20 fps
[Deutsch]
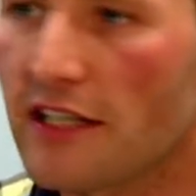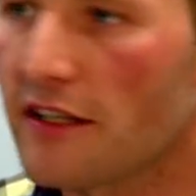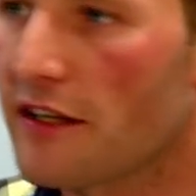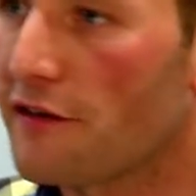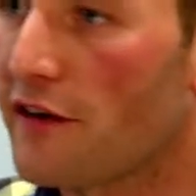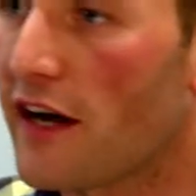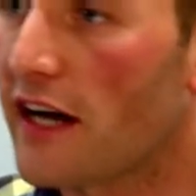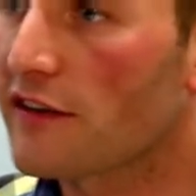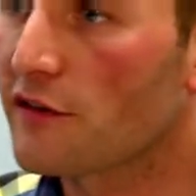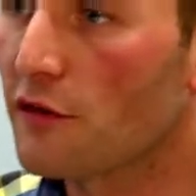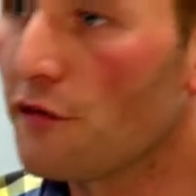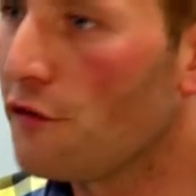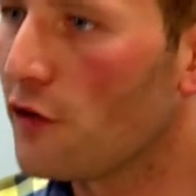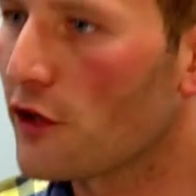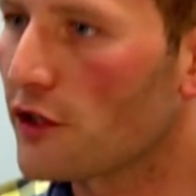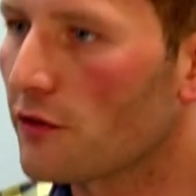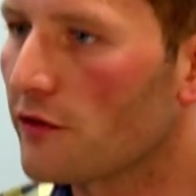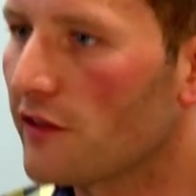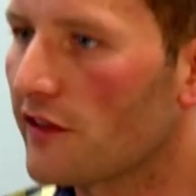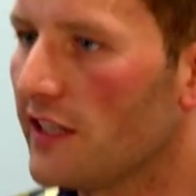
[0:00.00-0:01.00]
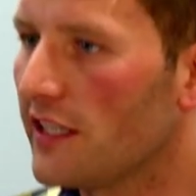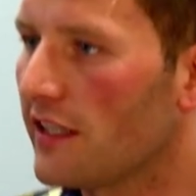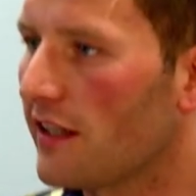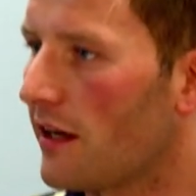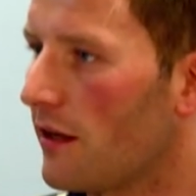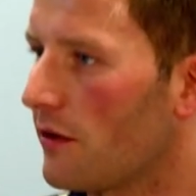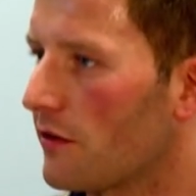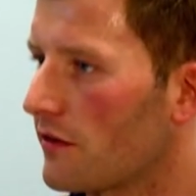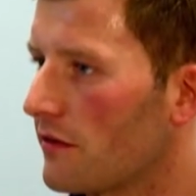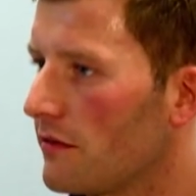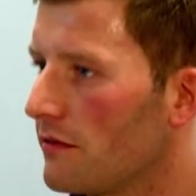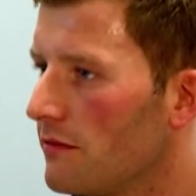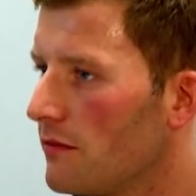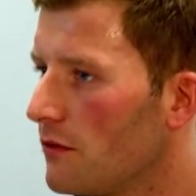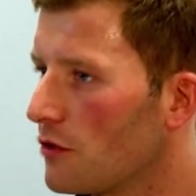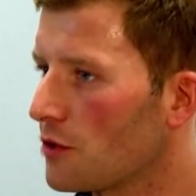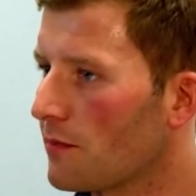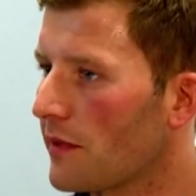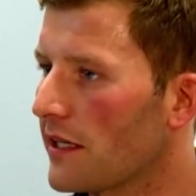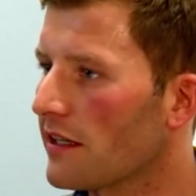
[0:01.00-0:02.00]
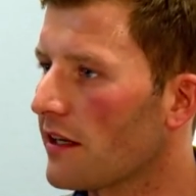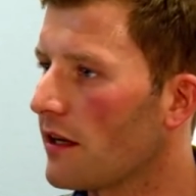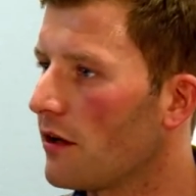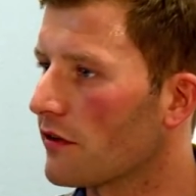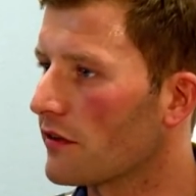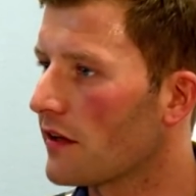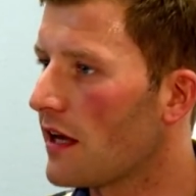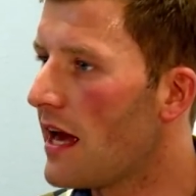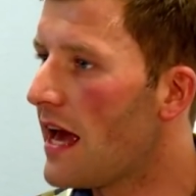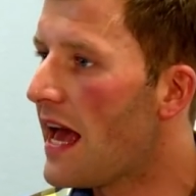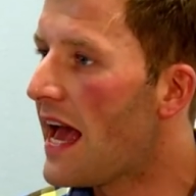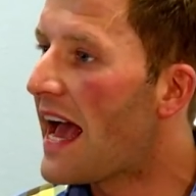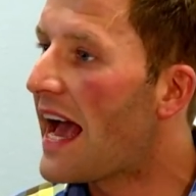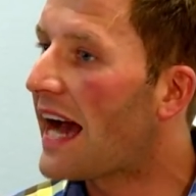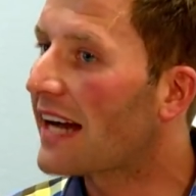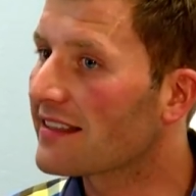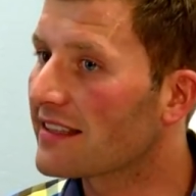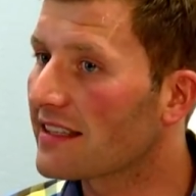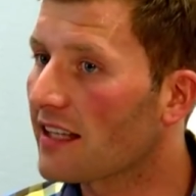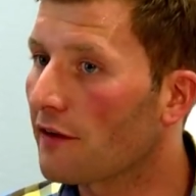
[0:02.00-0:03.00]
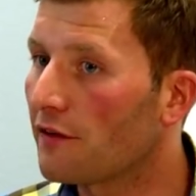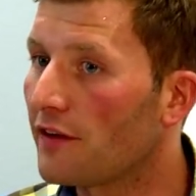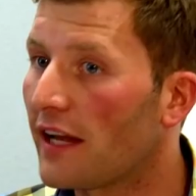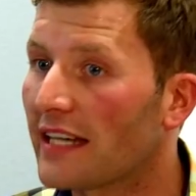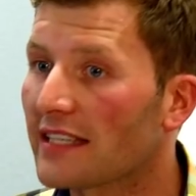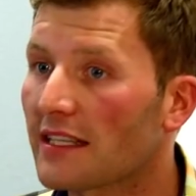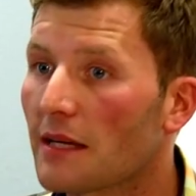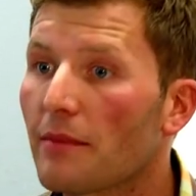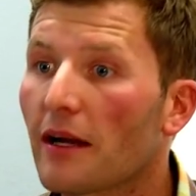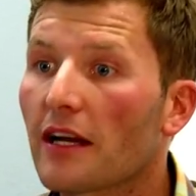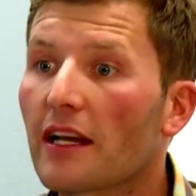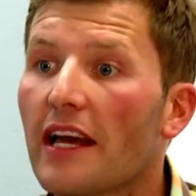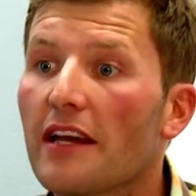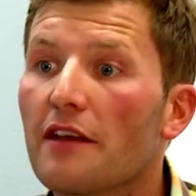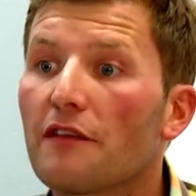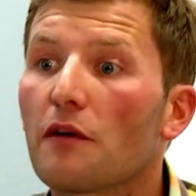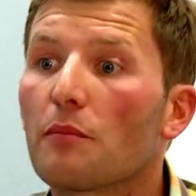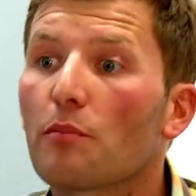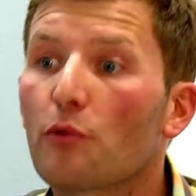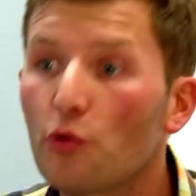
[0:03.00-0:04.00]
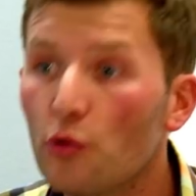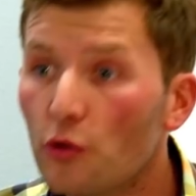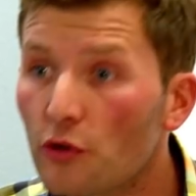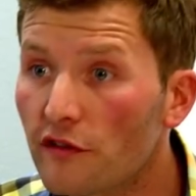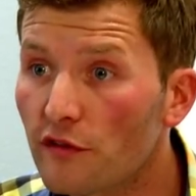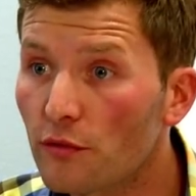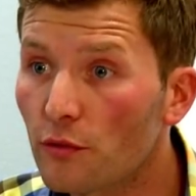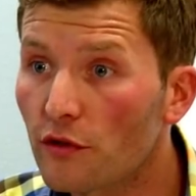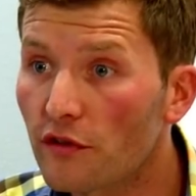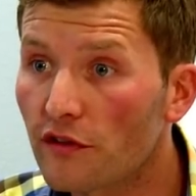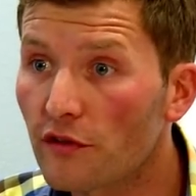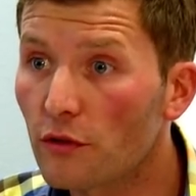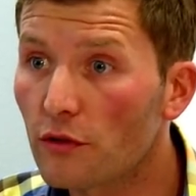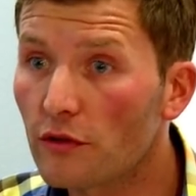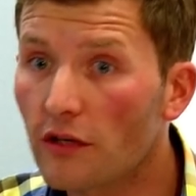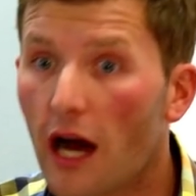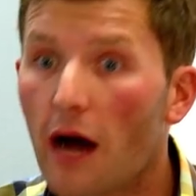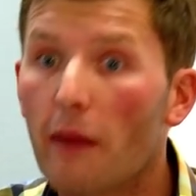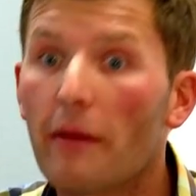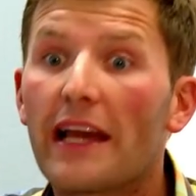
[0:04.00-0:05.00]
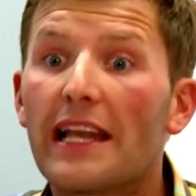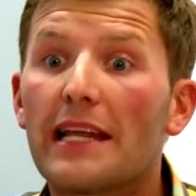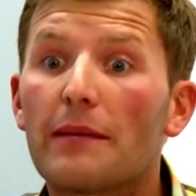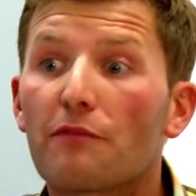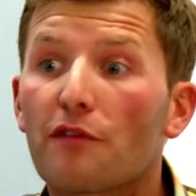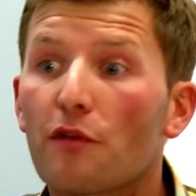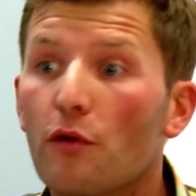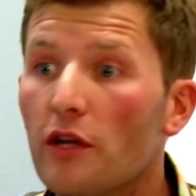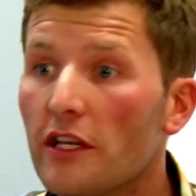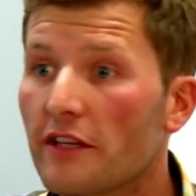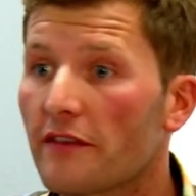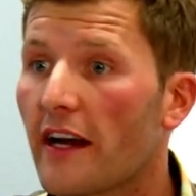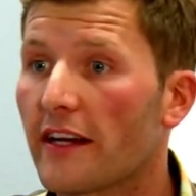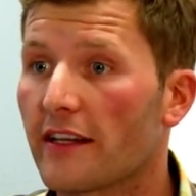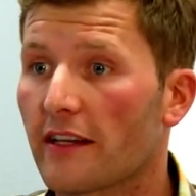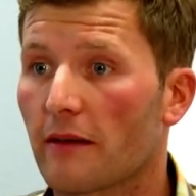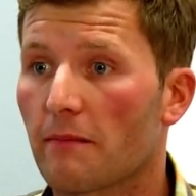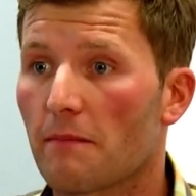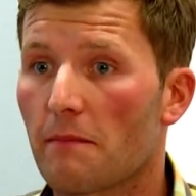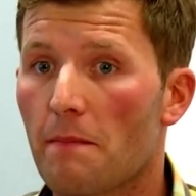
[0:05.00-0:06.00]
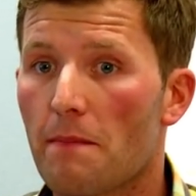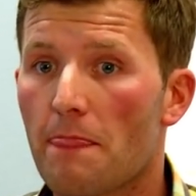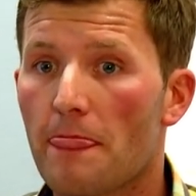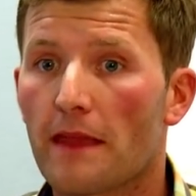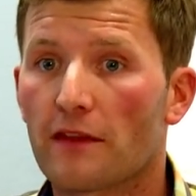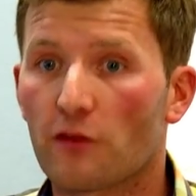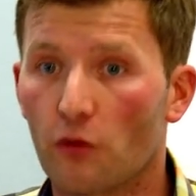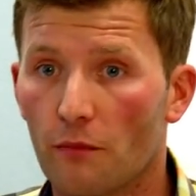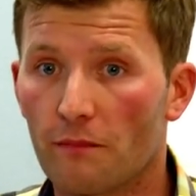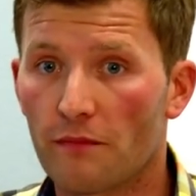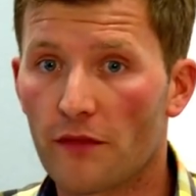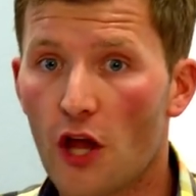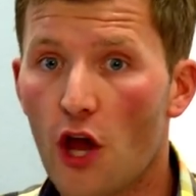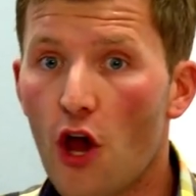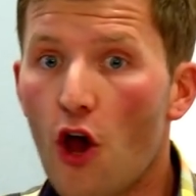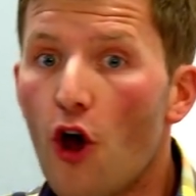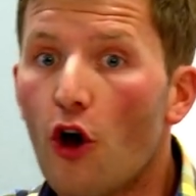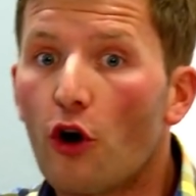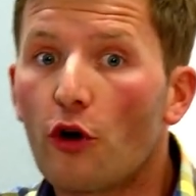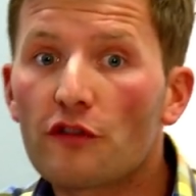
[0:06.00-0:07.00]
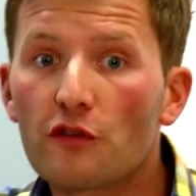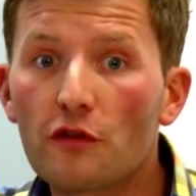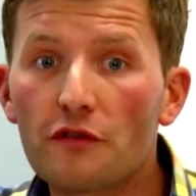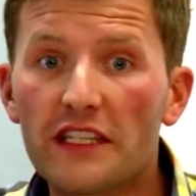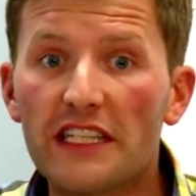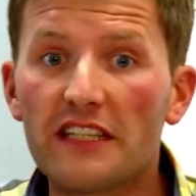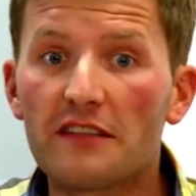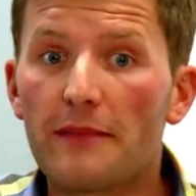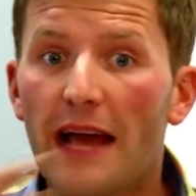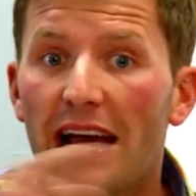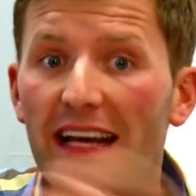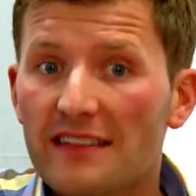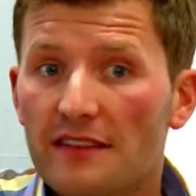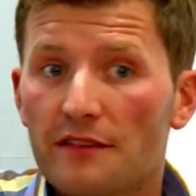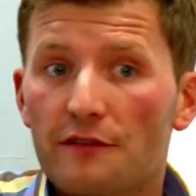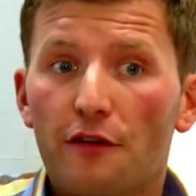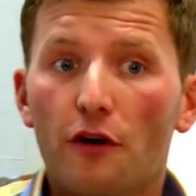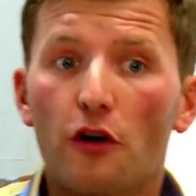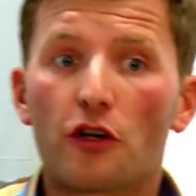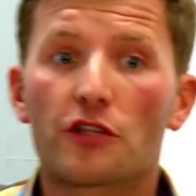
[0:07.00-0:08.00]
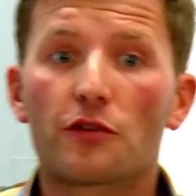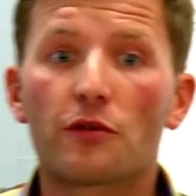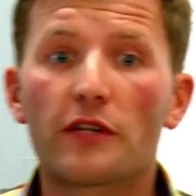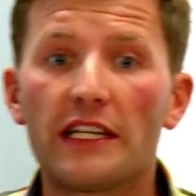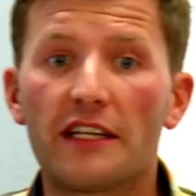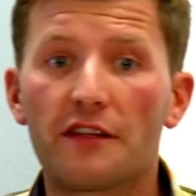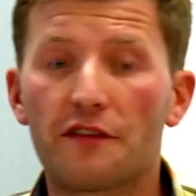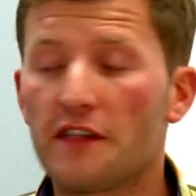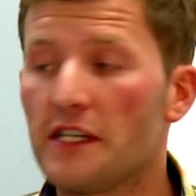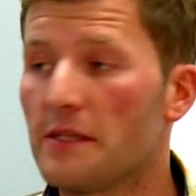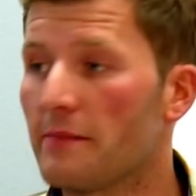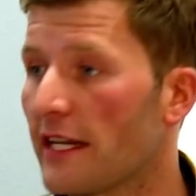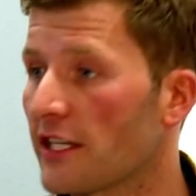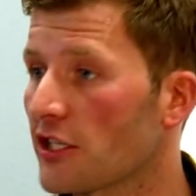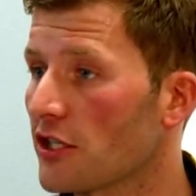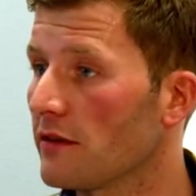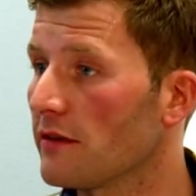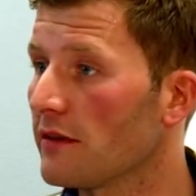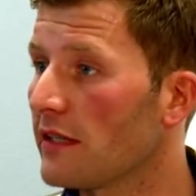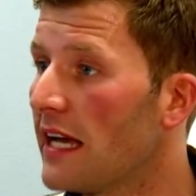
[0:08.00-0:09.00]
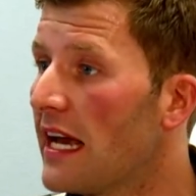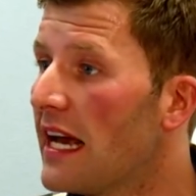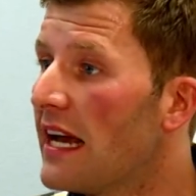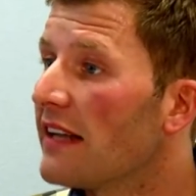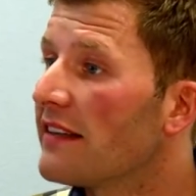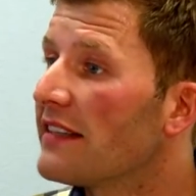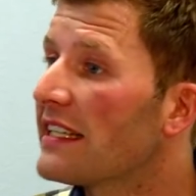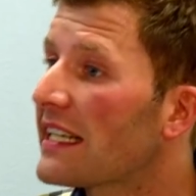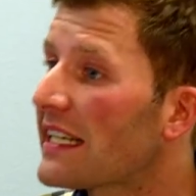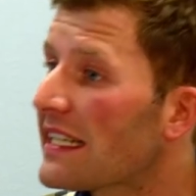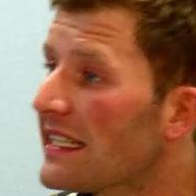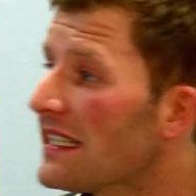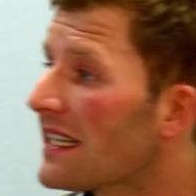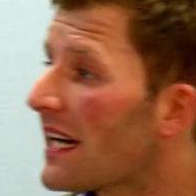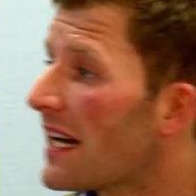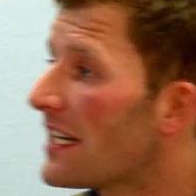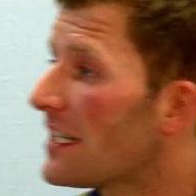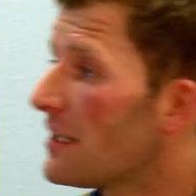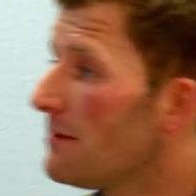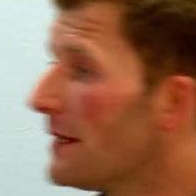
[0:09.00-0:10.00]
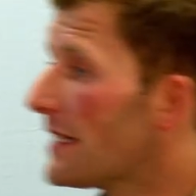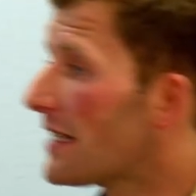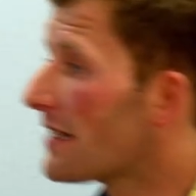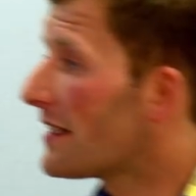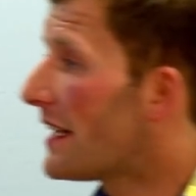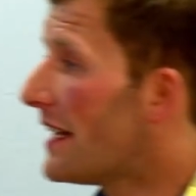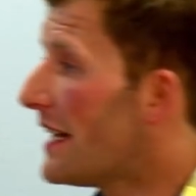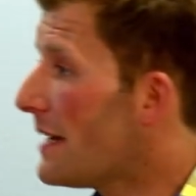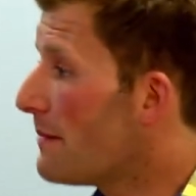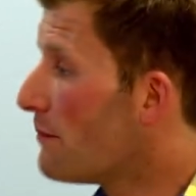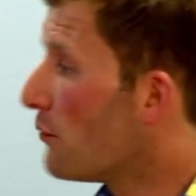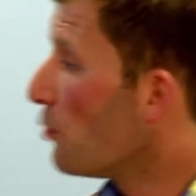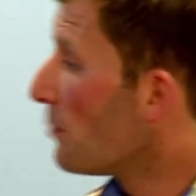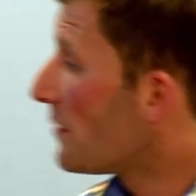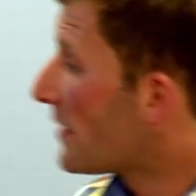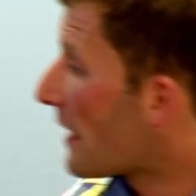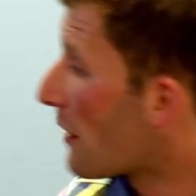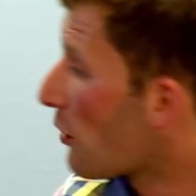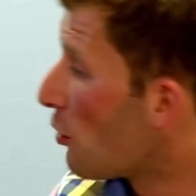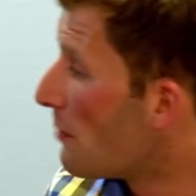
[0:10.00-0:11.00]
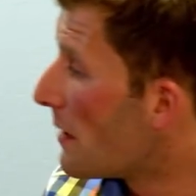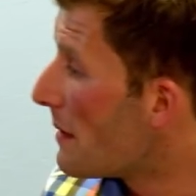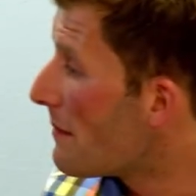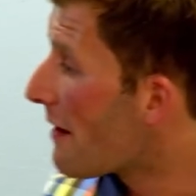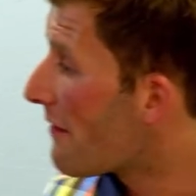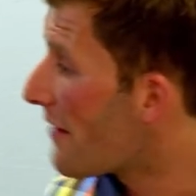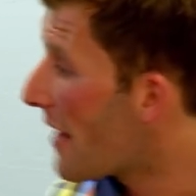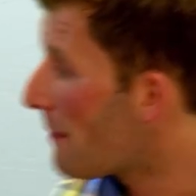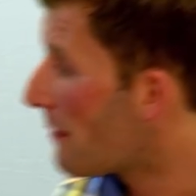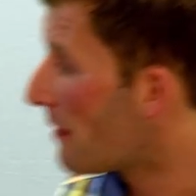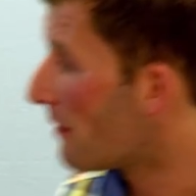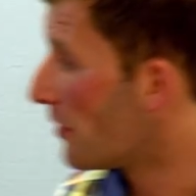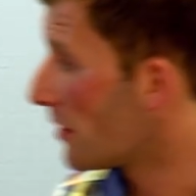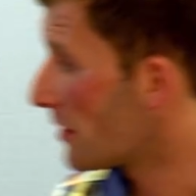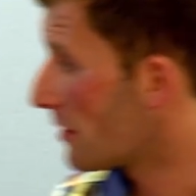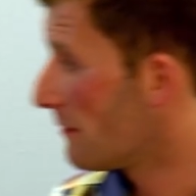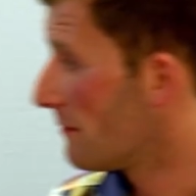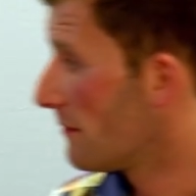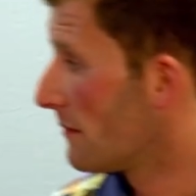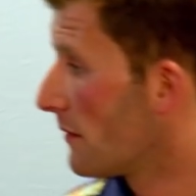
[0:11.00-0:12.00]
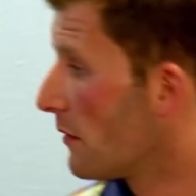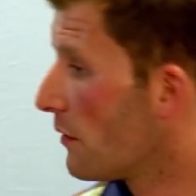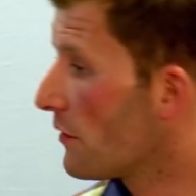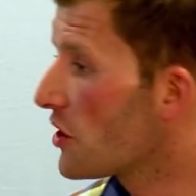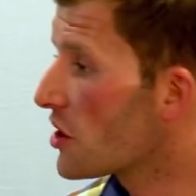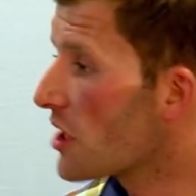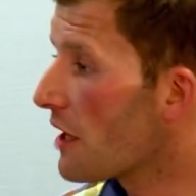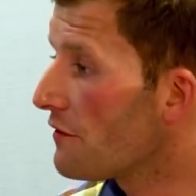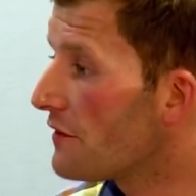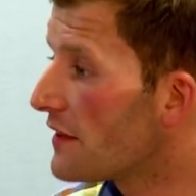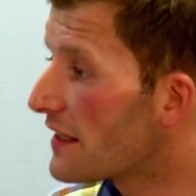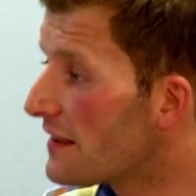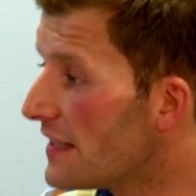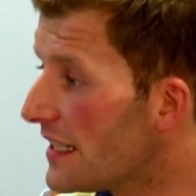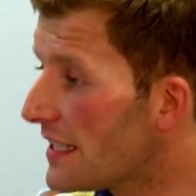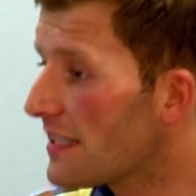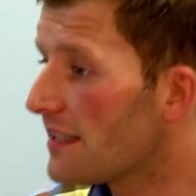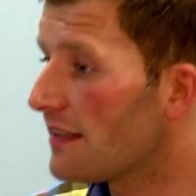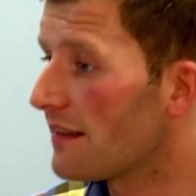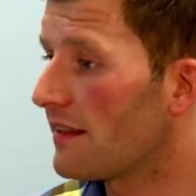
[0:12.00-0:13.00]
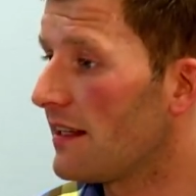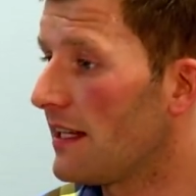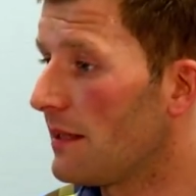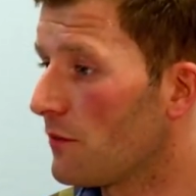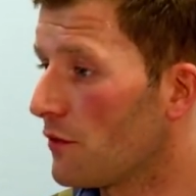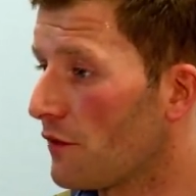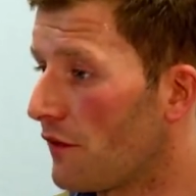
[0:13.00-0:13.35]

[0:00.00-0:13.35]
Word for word: die Gefahr sofort und zieht raus und springt raus. Er hat sich da vielleicht ein paar kleine Verbrühungen zugezogen, aber er lebt fröhlich weiter. So. Und so wie diesen ersten Frosch, so geht es vielen Menschen. Sie kriegen gar nicht mit, dass ihr Leben um sie herum immer wärmer wird und sie schaffen es nicht, dieses Leben